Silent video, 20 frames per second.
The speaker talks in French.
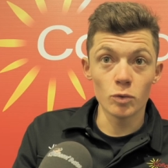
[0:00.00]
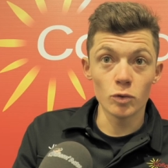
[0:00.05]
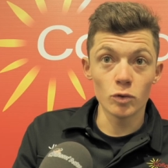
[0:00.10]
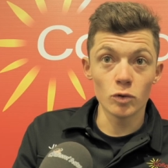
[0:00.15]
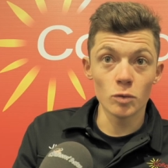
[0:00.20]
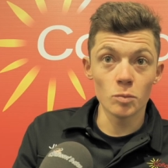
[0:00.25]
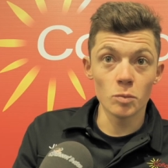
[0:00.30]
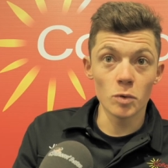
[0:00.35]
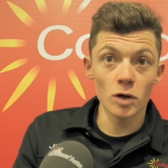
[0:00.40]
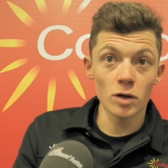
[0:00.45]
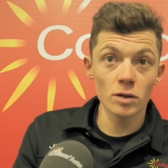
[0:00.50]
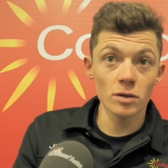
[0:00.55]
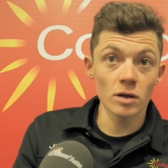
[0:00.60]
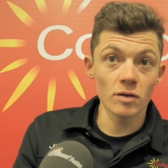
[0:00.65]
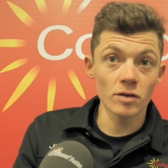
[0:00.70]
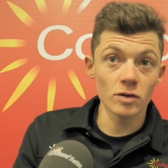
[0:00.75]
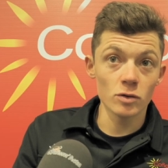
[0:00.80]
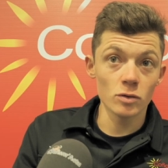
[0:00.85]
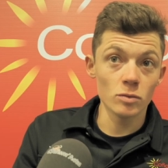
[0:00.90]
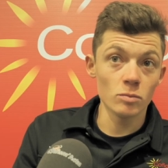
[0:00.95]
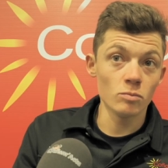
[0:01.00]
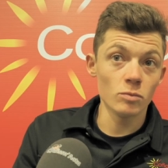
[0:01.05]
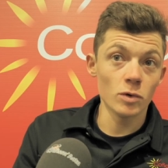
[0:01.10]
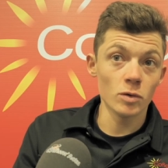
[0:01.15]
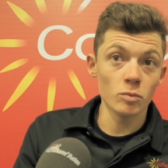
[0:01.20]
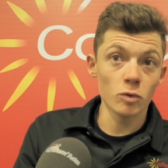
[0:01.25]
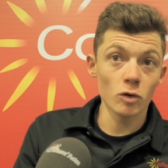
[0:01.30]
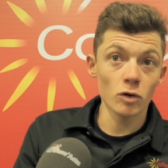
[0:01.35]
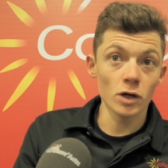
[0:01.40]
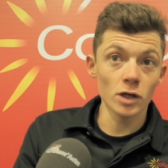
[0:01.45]
plutôt bonne avec une
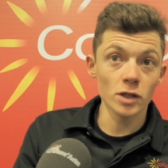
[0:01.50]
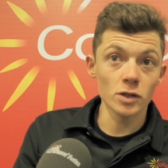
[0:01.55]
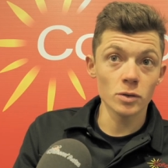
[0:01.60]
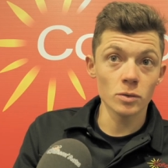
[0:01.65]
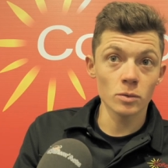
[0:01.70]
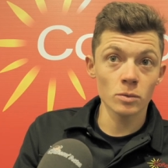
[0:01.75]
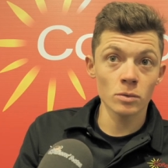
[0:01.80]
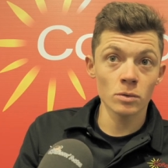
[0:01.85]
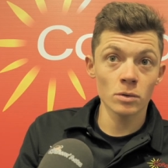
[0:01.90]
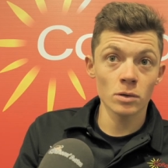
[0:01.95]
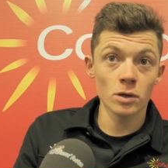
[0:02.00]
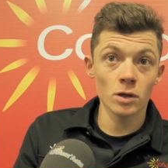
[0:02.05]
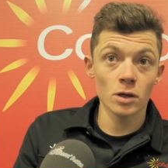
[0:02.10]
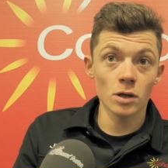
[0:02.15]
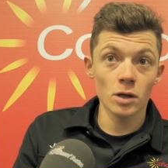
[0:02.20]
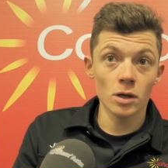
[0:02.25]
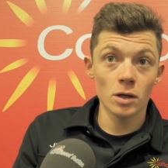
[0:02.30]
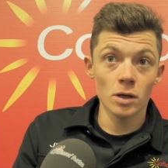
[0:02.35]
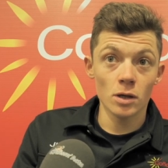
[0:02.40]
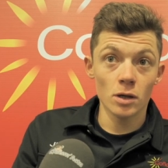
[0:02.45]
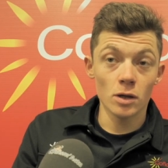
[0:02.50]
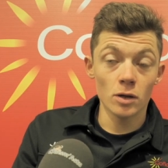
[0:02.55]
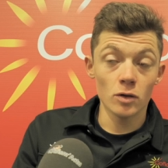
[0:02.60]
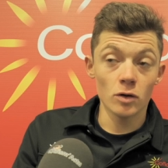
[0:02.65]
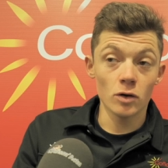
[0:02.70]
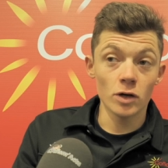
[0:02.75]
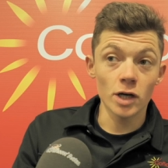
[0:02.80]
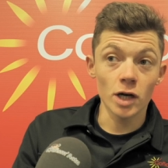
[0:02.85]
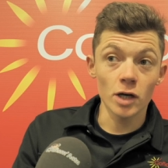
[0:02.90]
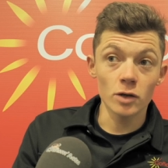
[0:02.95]
bonne progression
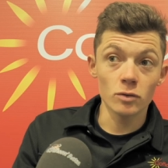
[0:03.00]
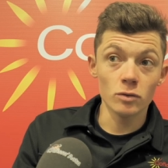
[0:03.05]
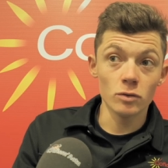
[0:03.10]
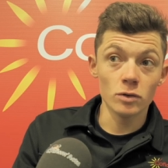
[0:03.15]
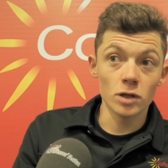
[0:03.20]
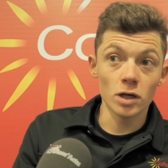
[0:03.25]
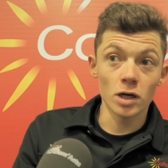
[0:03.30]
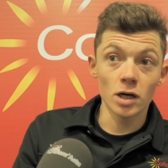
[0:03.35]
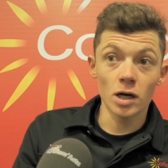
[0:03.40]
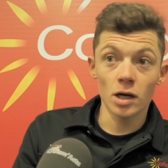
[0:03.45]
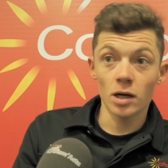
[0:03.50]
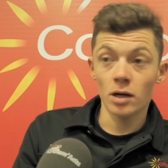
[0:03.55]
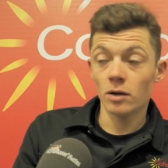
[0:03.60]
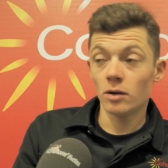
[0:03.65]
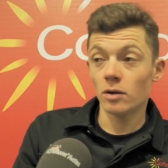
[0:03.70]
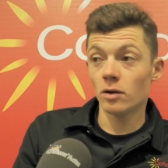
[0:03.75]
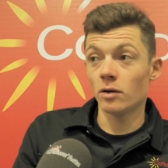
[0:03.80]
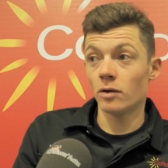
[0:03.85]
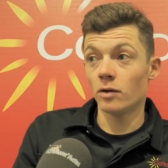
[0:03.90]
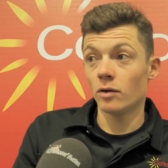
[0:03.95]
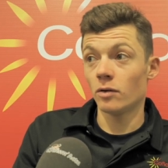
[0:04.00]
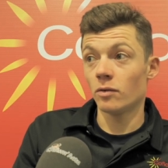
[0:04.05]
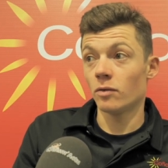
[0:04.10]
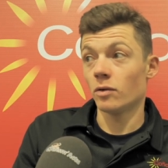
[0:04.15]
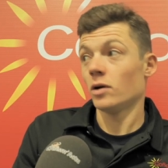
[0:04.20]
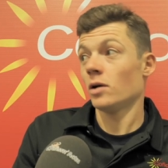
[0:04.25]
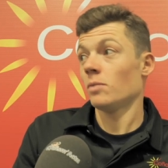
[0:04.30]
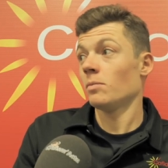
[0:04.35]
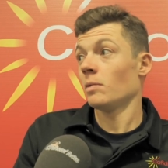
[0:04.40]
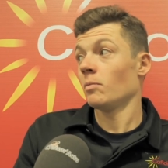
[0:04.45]
dans les résultats, euh,
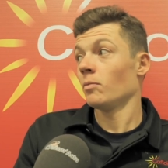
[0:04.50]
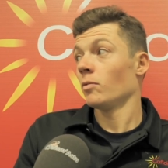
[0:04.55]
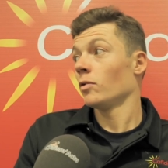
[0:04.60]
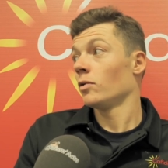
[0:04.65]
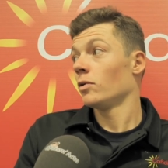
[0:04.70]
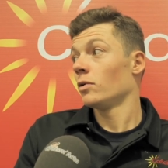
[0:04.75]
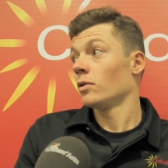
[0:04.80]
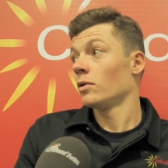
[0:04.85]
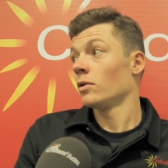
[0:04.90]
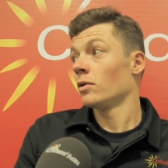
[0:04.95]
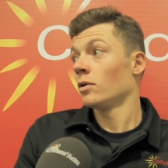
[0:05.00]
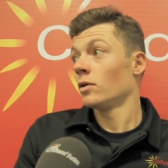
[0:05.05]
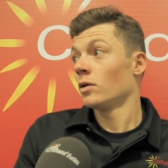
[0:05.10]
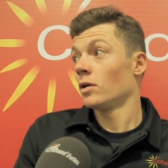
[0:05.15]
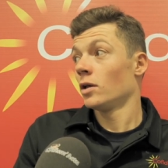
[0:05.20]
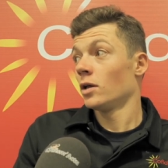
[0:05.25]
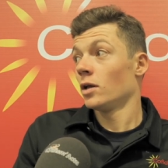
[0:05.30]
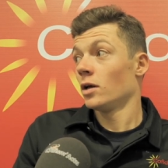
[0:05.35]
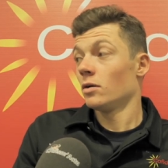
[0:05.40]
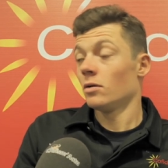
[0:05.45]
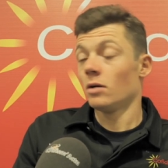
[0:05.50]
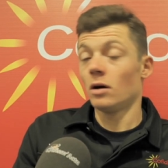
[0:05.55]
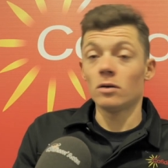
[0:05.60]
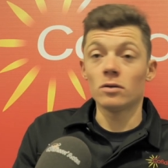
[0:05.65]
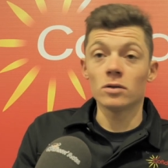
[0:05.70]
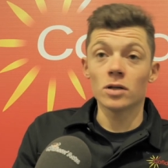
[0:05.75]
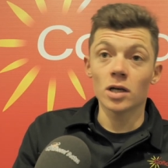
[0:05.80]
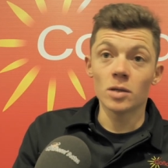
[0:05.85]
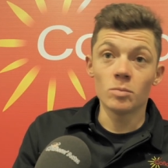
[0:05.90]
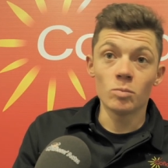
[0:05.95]
voilà, même euh, à
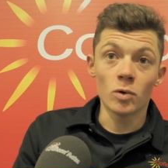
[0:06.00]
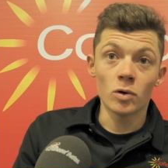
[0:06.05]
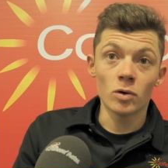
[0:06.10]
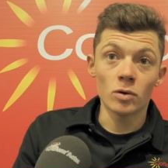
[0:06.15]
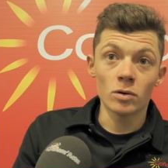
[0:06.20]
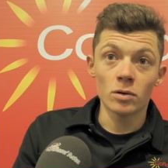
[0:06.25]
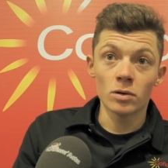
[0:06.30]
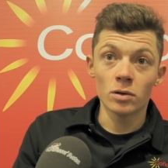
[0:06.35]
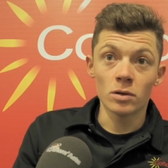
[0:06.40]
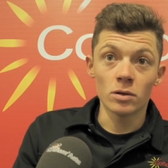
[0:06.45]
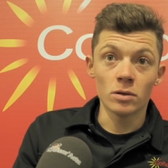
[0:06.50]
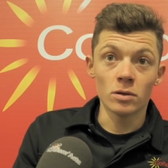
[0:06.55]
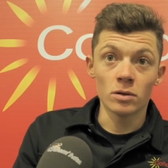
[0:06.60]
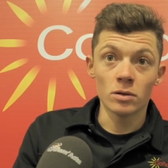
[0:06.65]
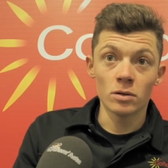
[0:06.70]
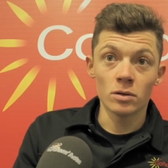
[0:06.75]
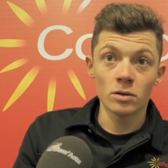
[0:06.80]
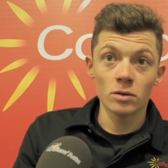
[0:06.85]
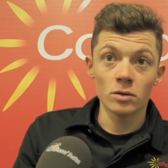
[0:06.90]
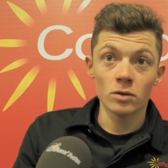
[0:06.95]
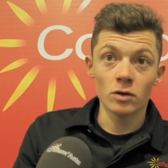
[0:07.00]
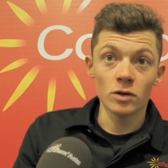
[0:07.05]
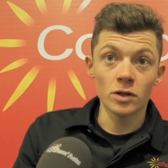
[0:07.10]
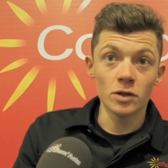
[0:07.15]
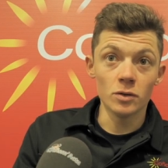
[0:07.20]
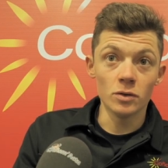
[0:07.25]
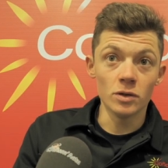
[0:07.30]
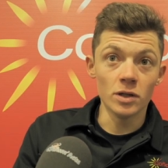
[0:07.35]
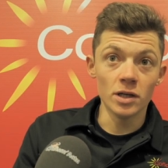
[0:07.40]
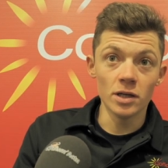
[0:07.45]
l'entraînement, euh, dans
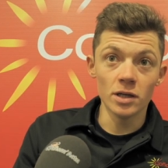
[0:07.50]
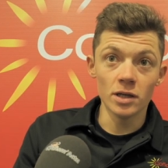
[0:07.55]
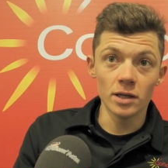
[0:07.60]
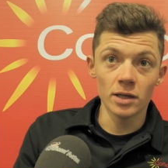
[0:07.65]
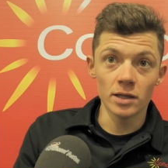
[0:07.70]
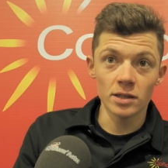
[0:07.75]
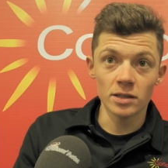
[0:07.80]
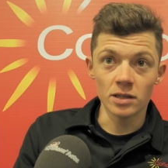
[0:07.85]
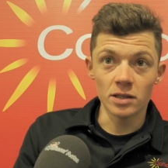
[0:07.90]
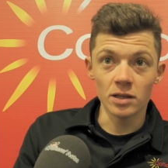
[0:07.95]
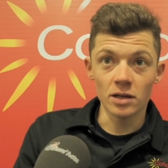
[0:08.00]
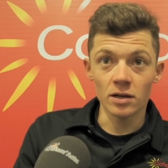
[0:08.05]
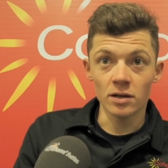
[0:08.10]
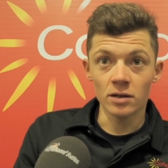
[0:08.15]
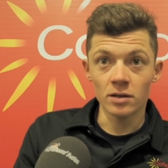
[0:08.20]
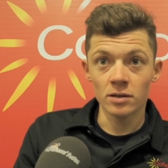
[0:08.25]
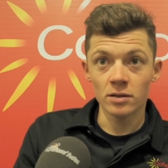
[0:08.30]
les données, etc.